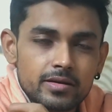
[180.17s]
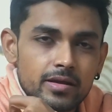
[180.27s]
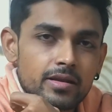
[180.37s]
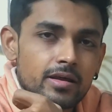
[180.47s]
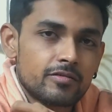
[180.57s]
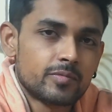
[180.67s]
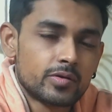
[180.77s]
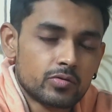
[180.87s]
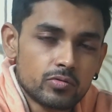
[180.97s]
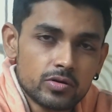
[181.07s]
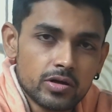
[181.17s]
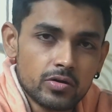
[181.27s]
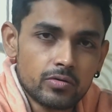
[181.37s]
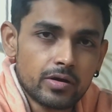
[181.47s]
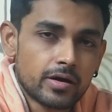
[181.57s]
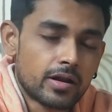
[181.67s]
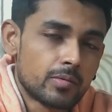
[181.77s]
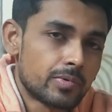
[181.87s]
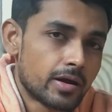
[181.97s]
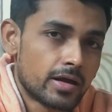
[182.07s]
डेली लाइफ में इंक्लूड करोगे अगर आप एक